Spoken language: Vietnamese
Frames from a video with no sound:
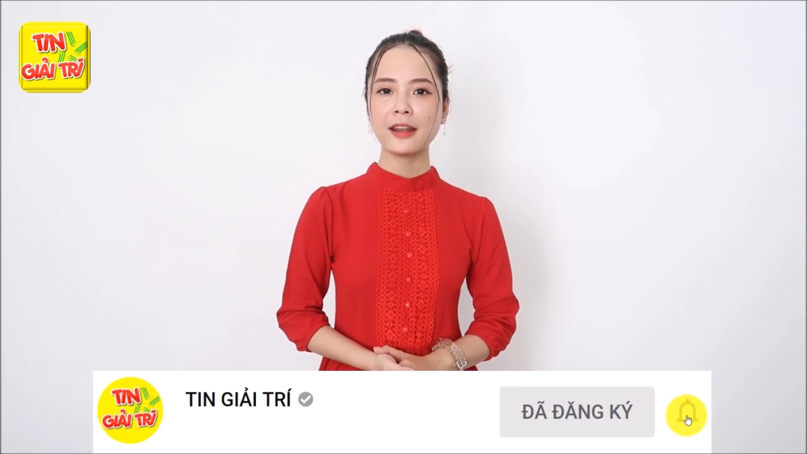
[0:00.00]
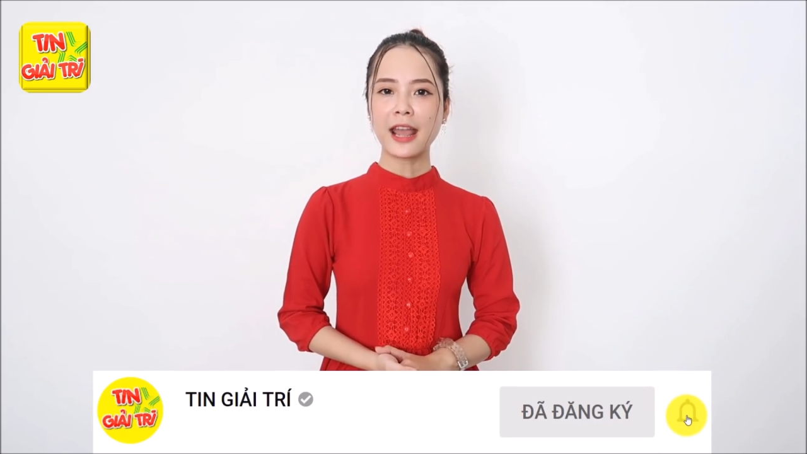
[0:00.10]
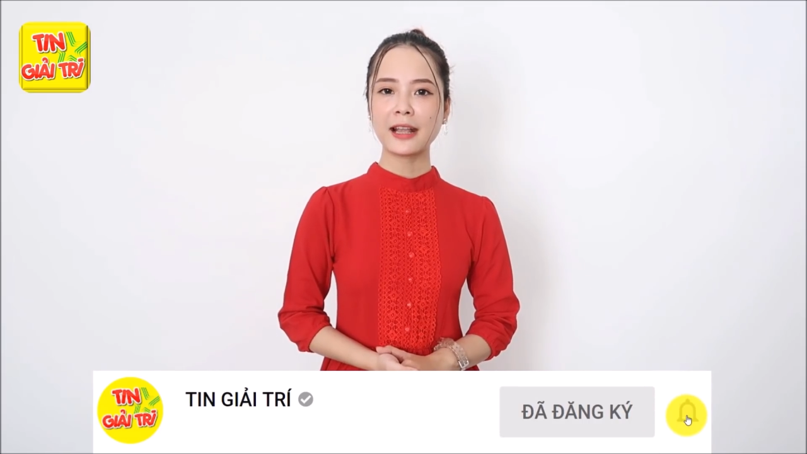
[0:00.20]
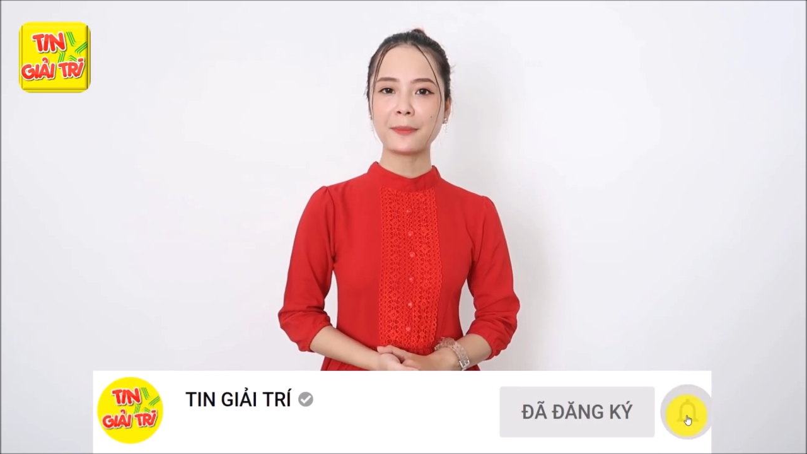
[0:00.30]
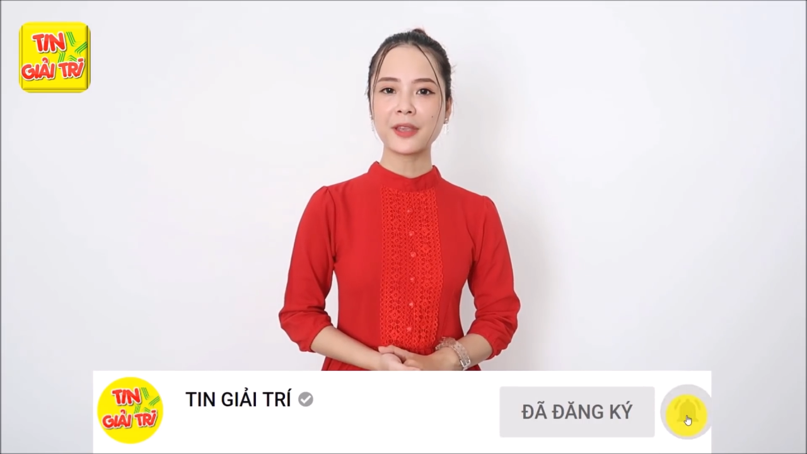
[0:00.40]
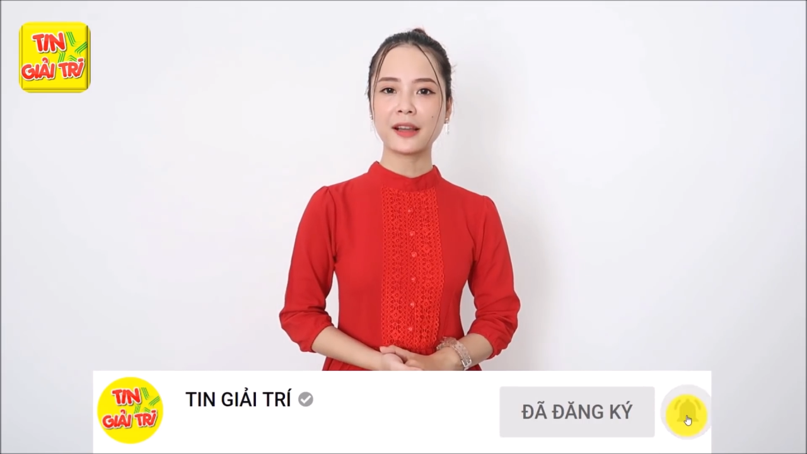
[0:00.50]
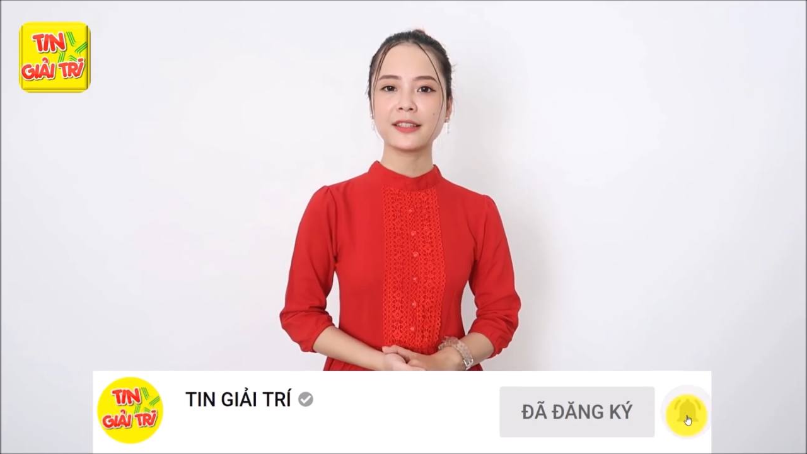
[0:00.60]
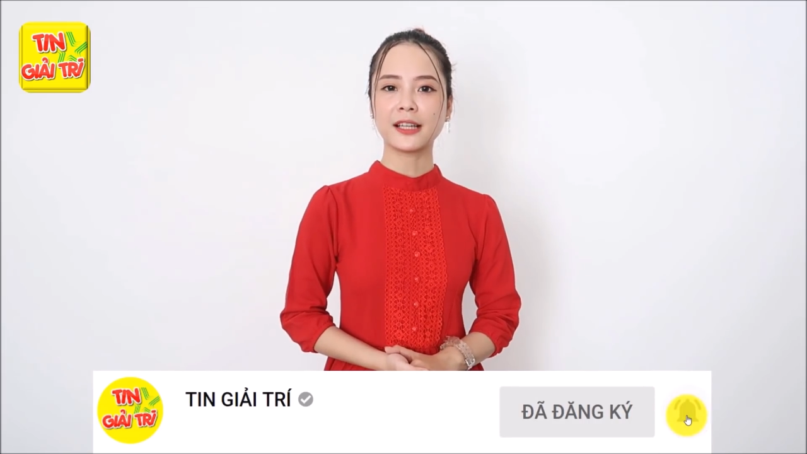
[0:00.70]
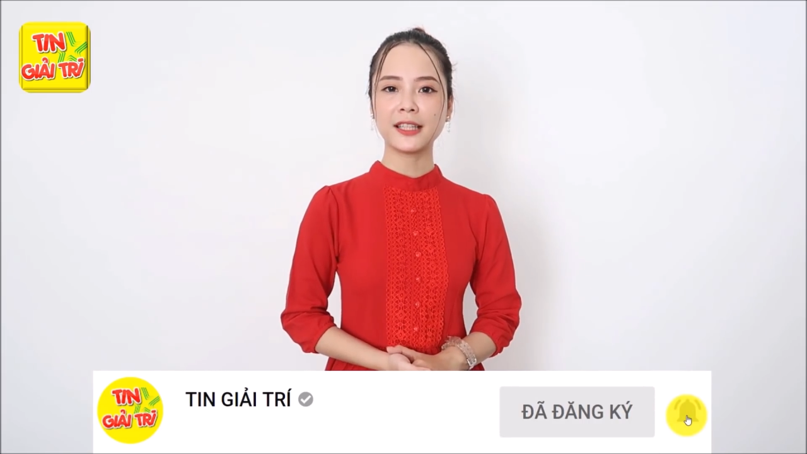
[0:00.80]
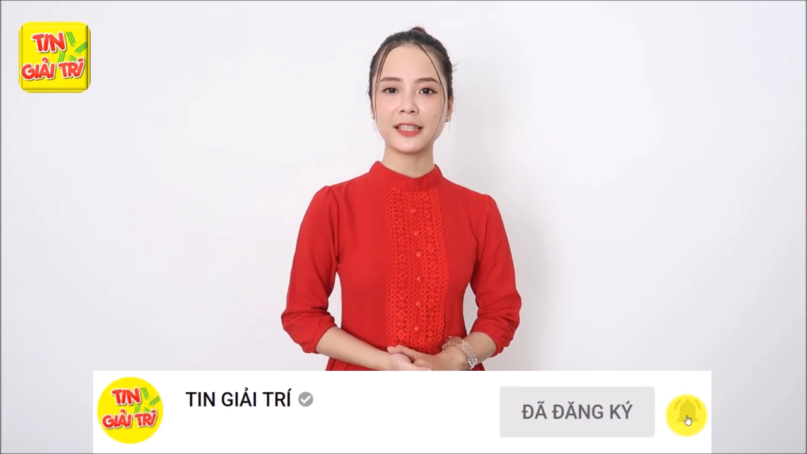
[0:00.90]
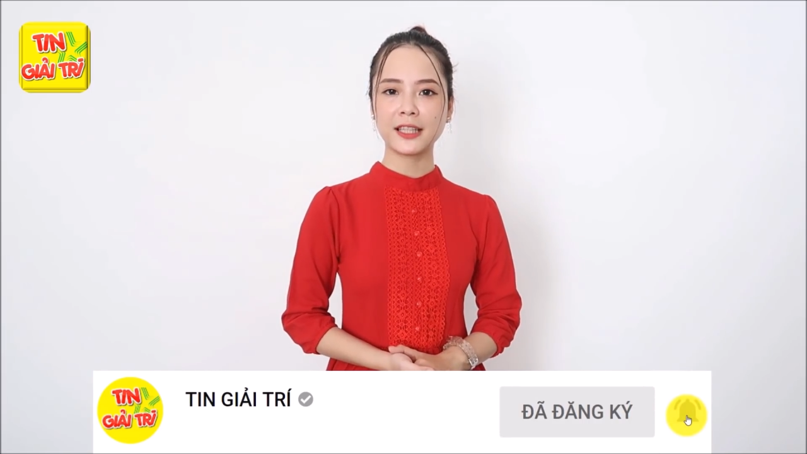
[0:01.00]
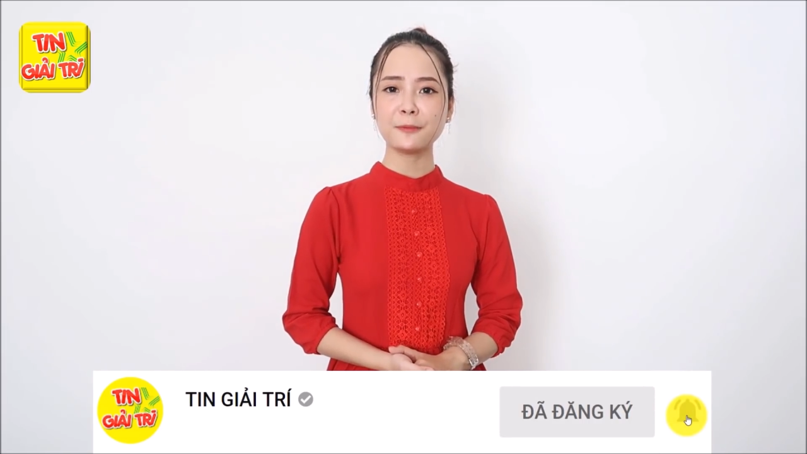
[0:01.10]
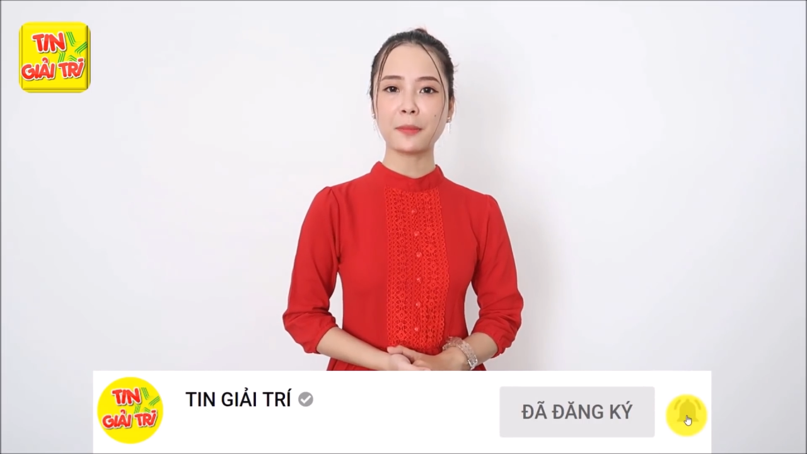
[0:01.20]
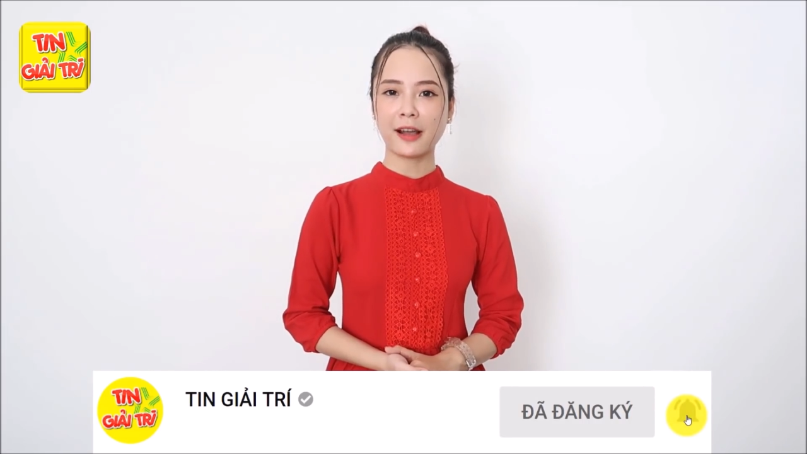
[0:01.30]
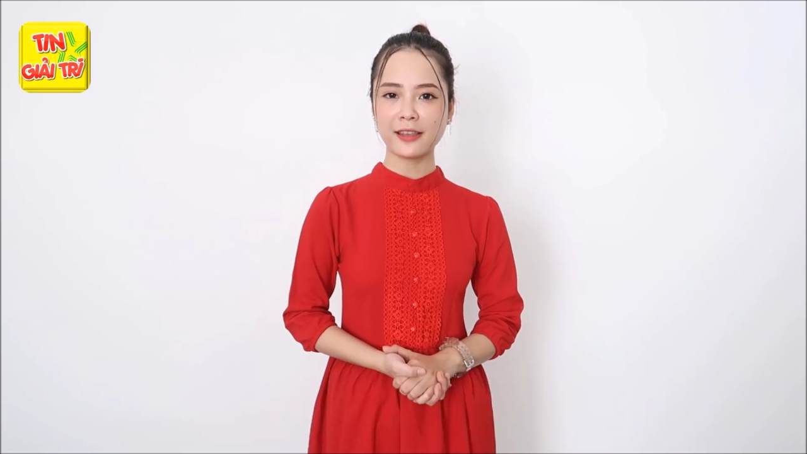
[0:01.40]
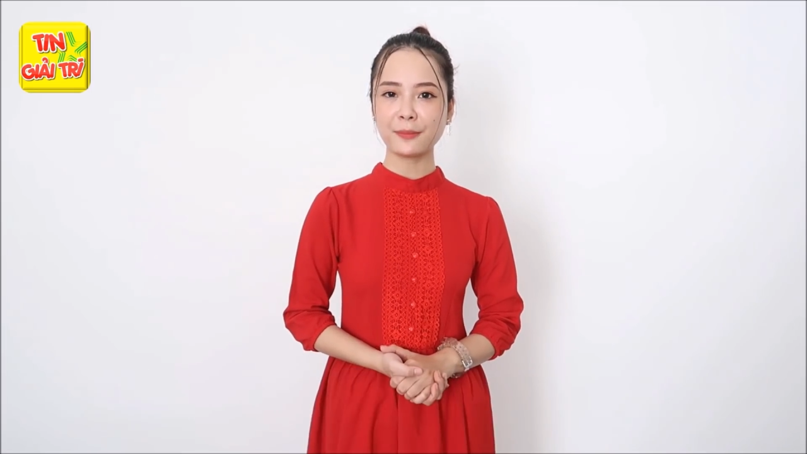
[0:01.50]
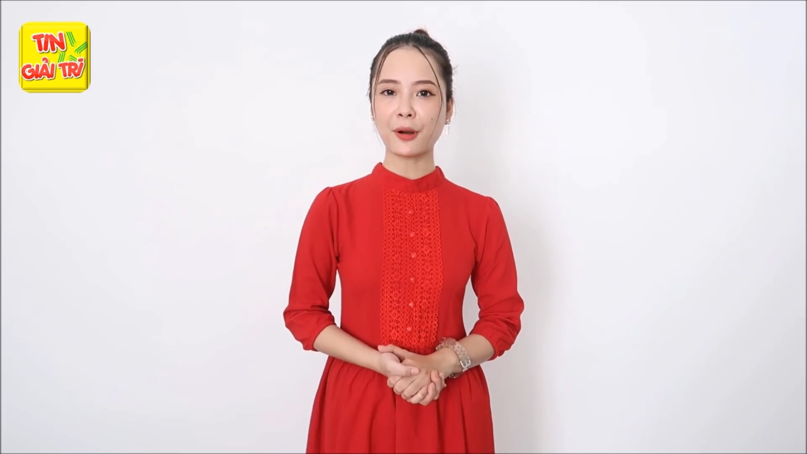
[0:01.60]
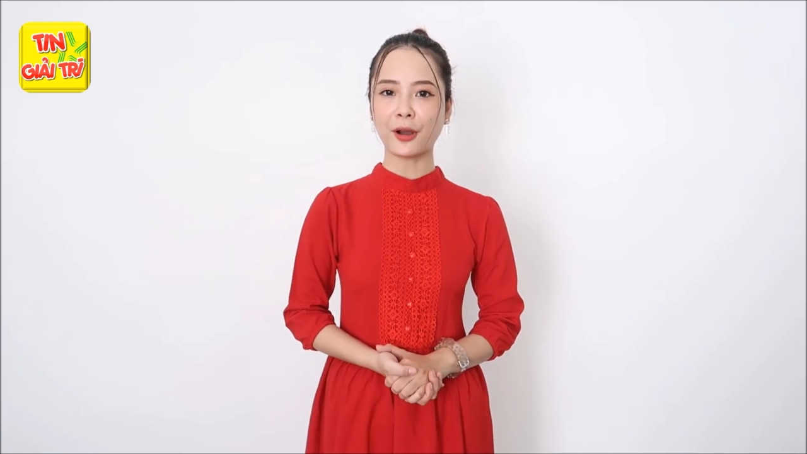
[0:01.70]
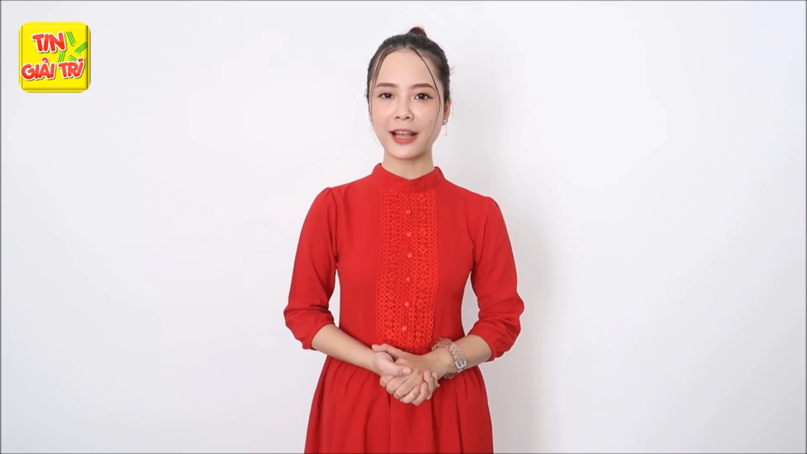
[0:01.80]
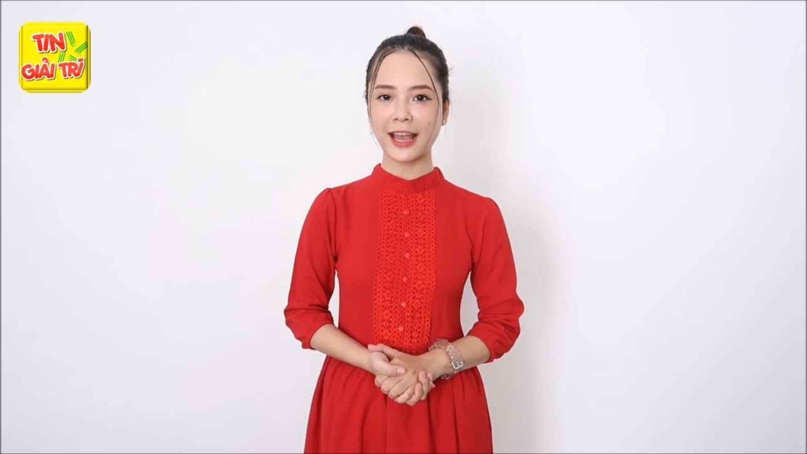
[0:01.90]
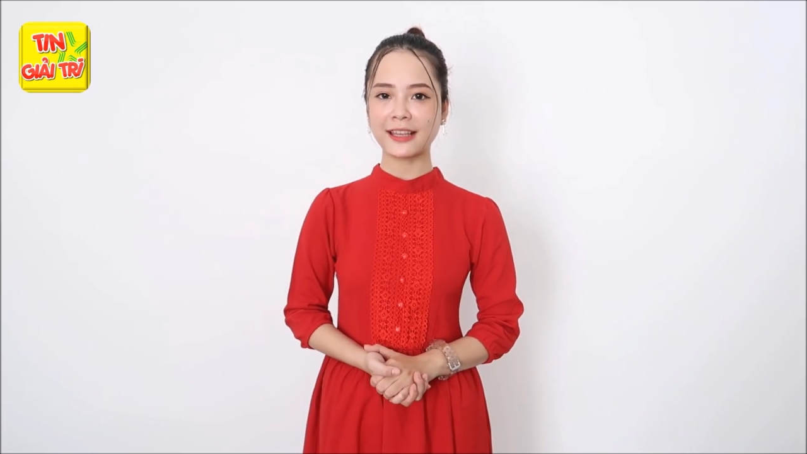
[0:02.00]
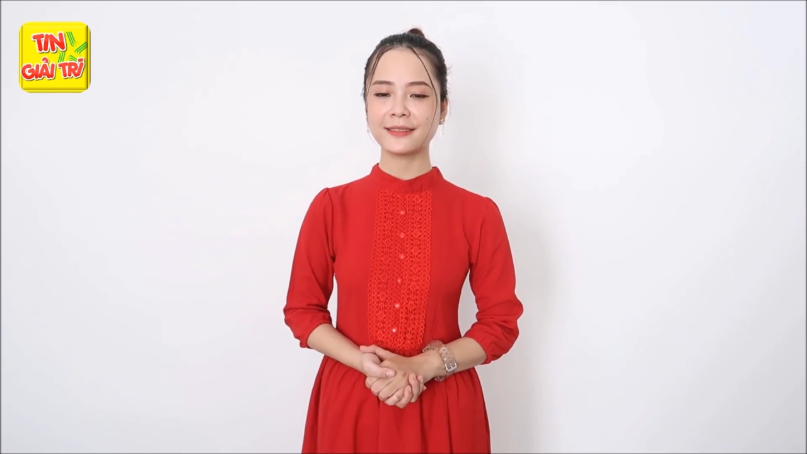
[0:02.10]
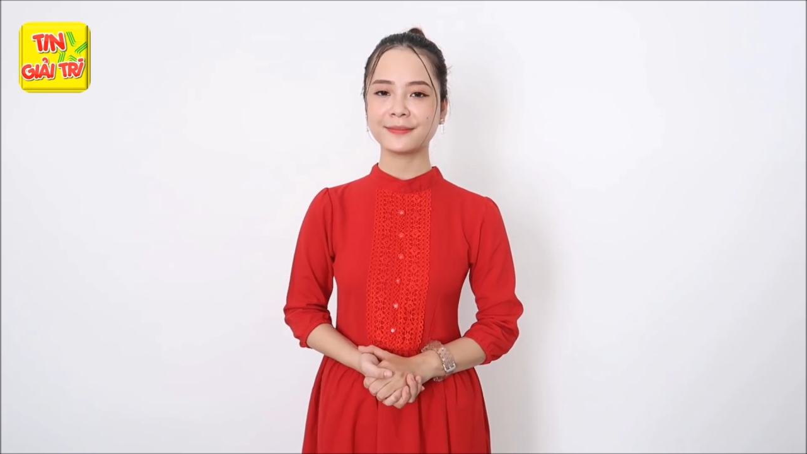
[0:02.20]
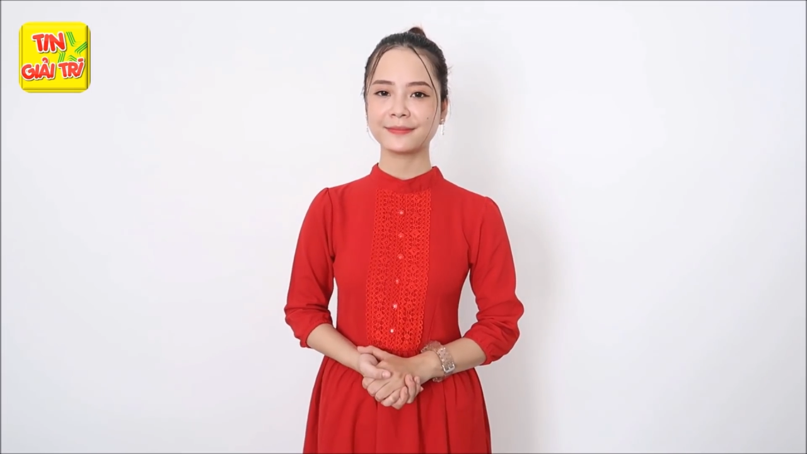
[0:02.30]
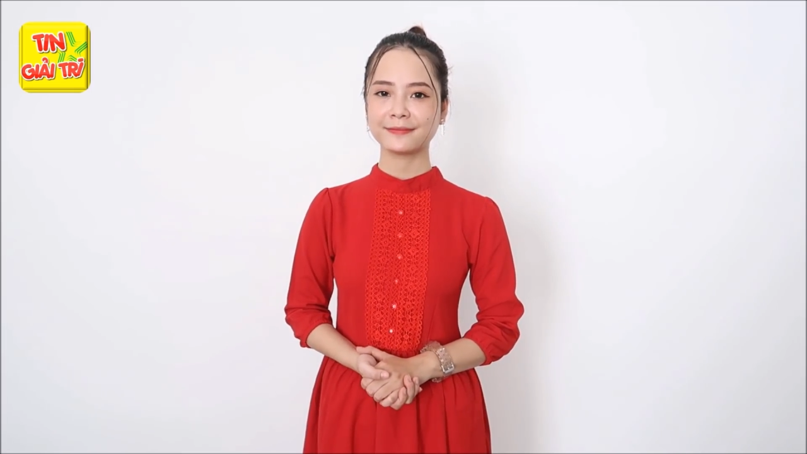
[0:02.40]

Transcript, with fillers: để cập nhật những tin tức mới nhất mỗi ngày.